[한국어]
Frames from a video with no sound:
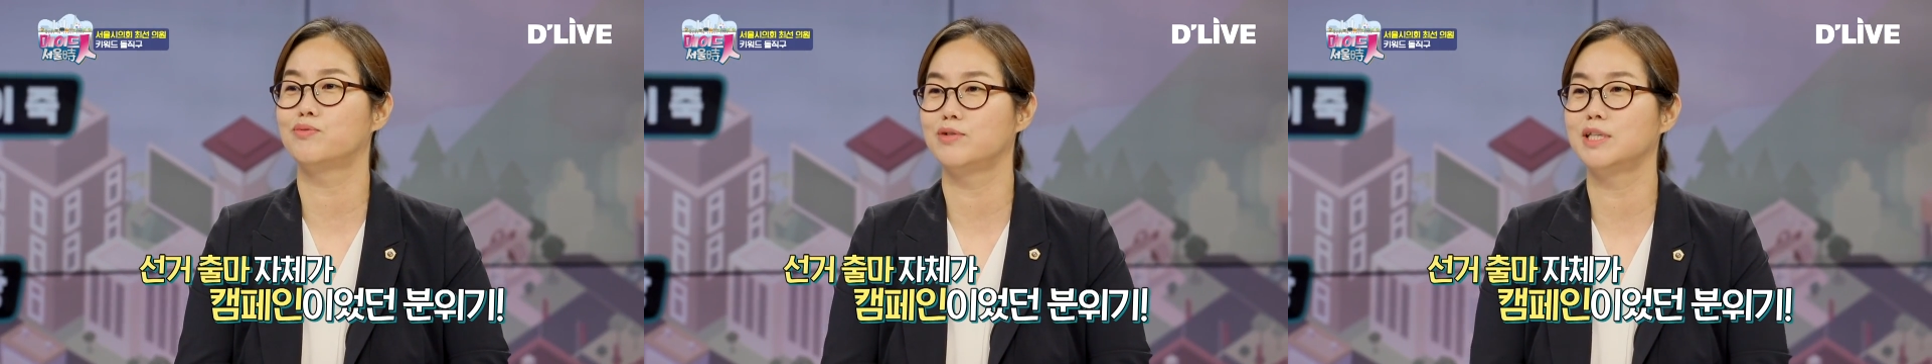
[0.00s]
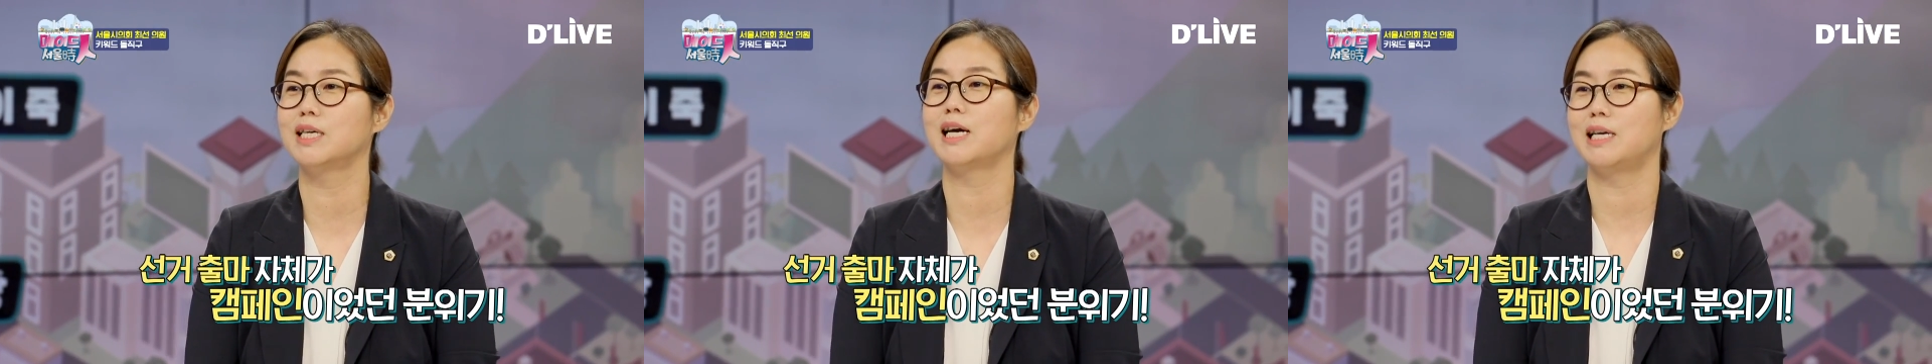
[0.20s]

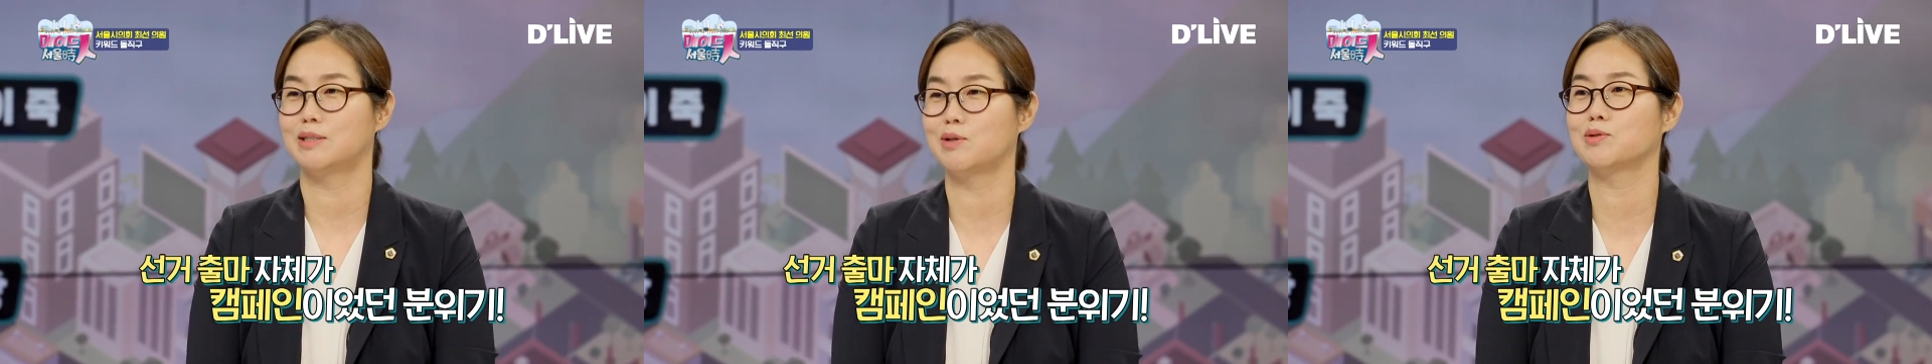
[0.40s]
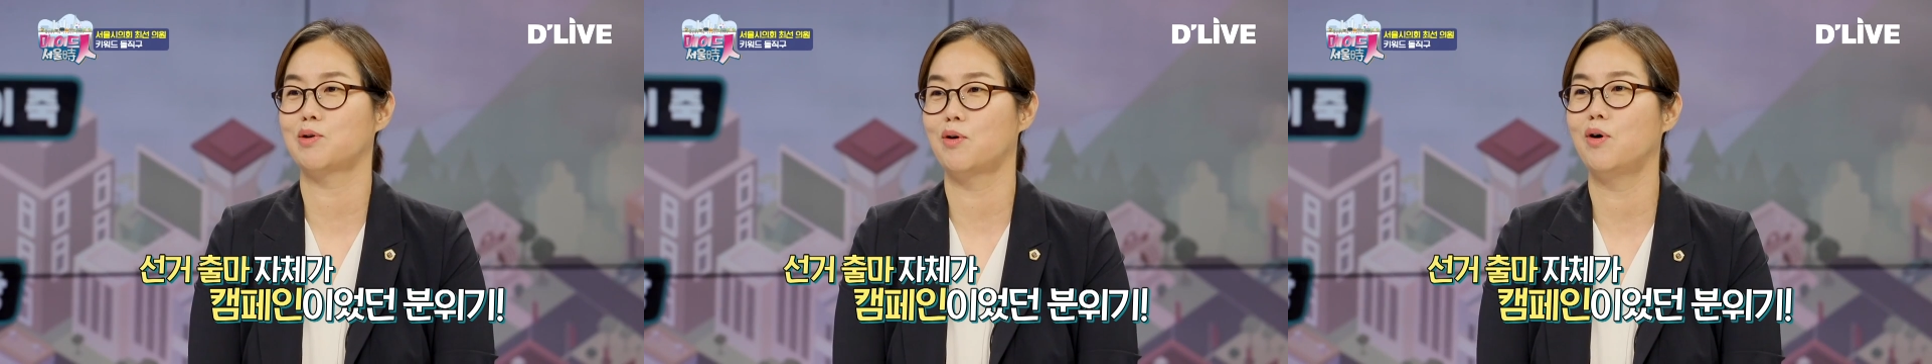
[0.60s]
분위기가 어,
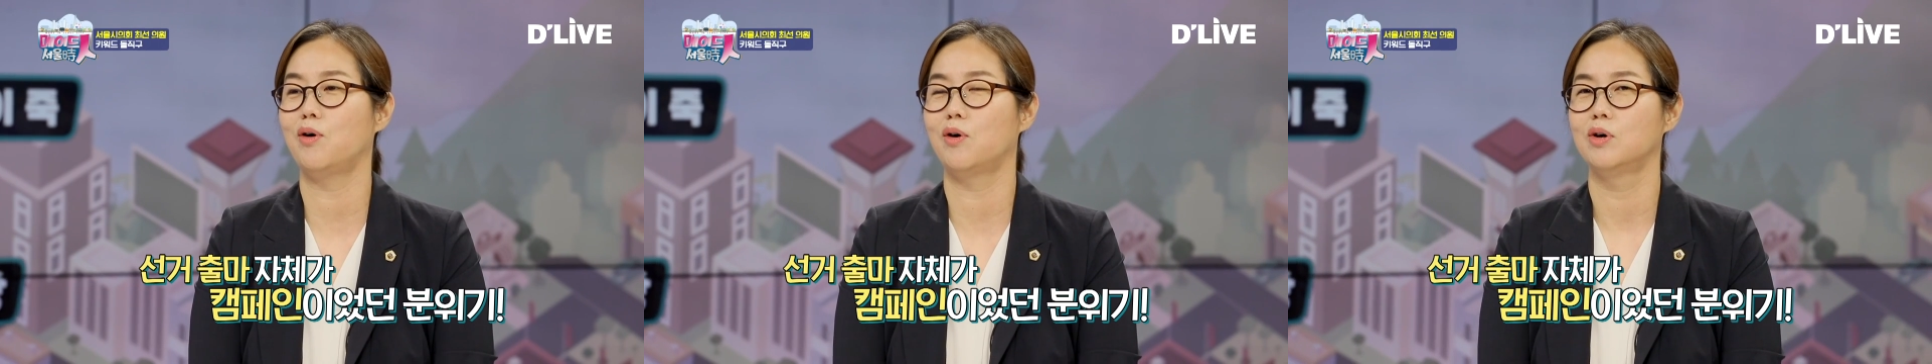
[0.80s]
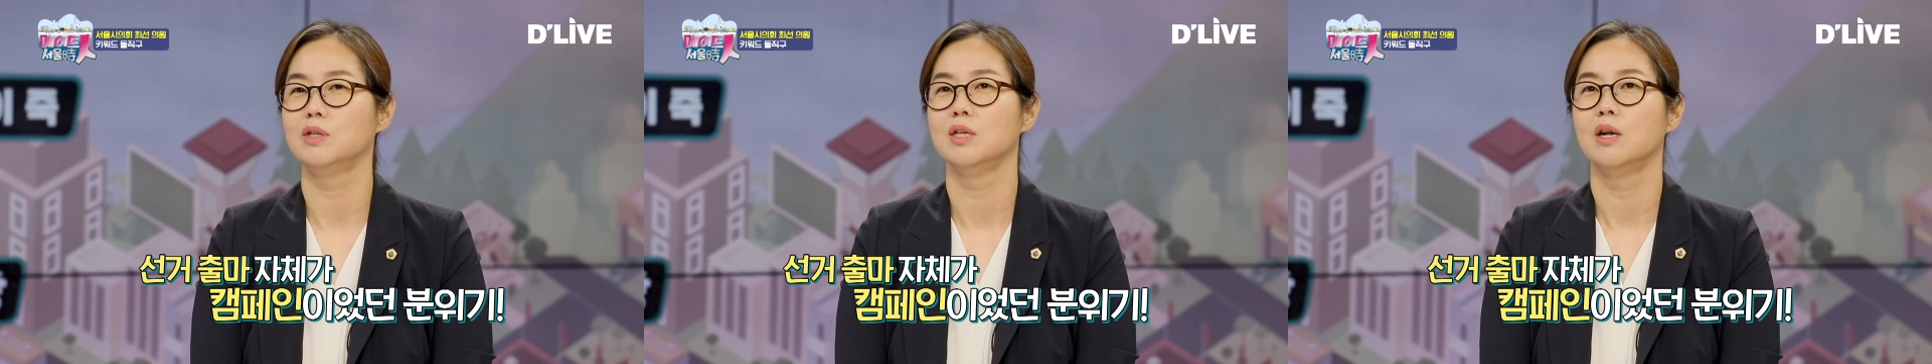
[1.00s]

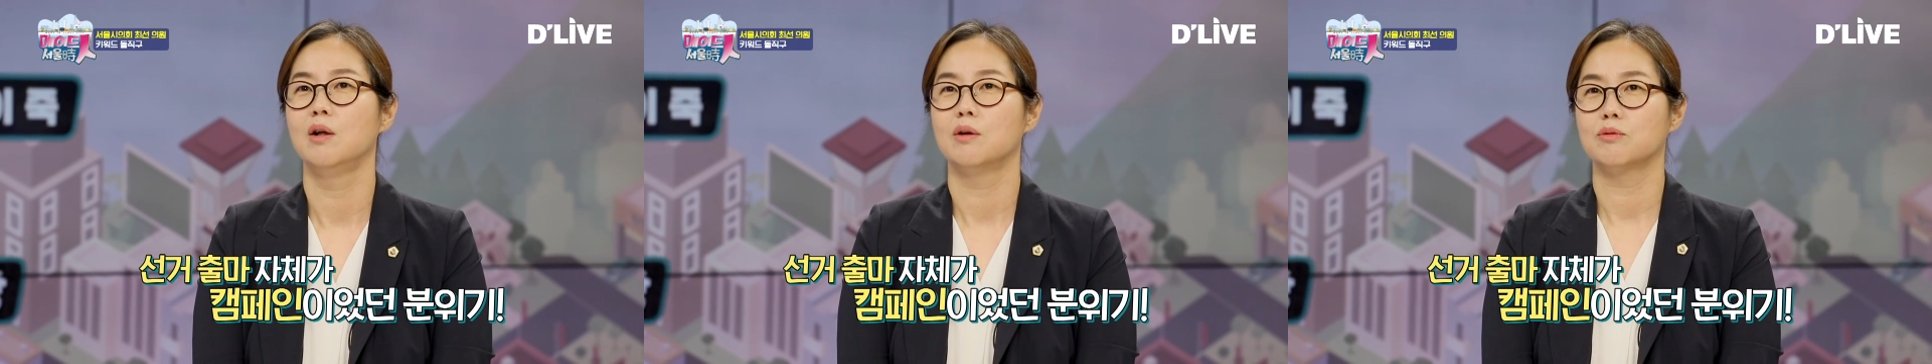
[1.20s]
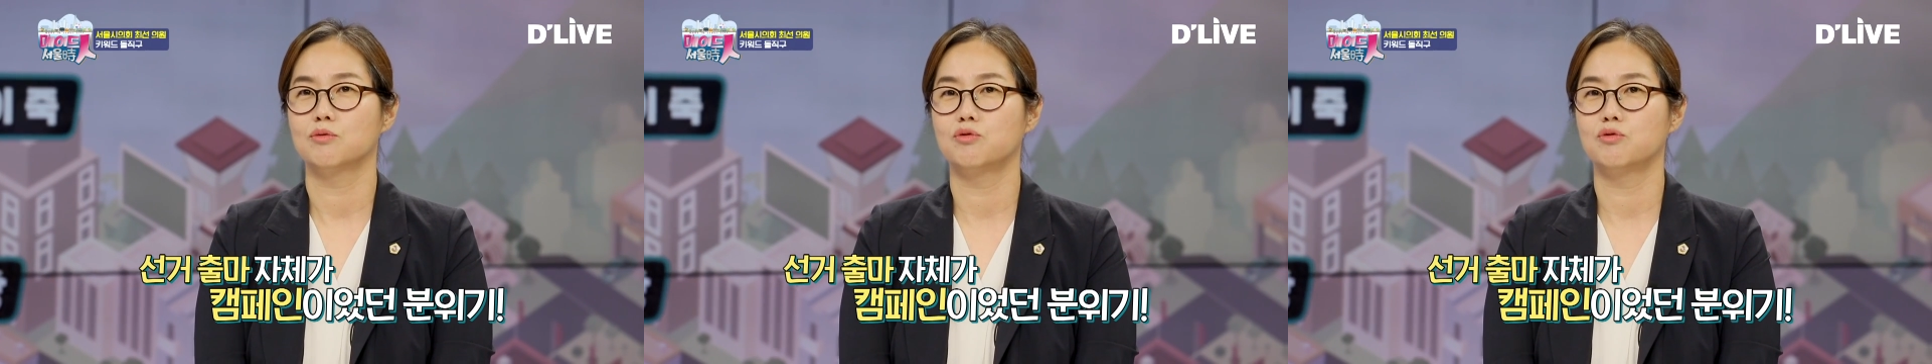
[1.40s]
있어서 네.